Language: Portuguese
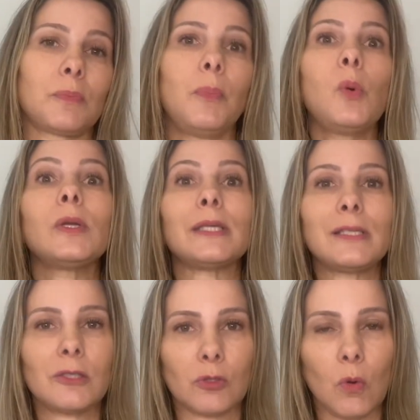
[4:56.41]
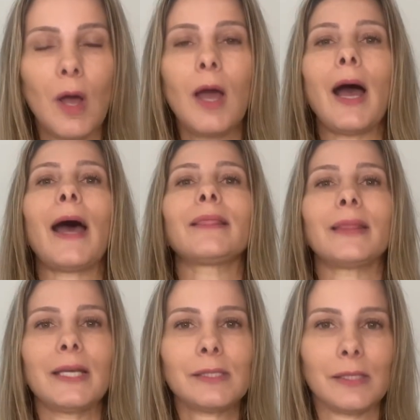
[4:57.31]
Por isso, a
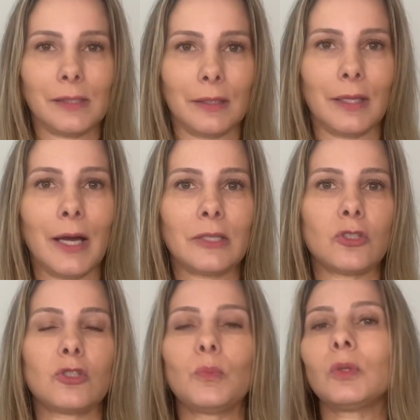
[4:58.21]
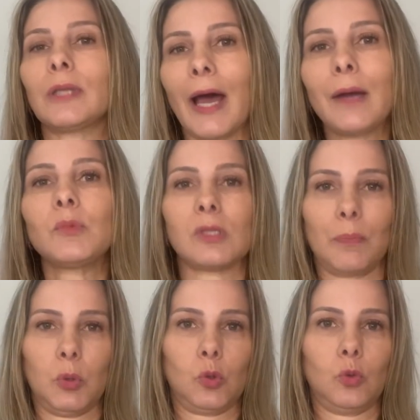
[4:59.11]
necessidade de mudarmos a
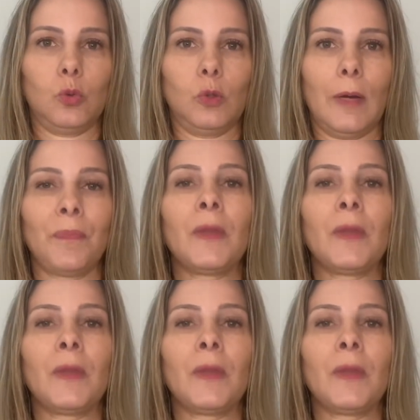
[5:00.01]
postura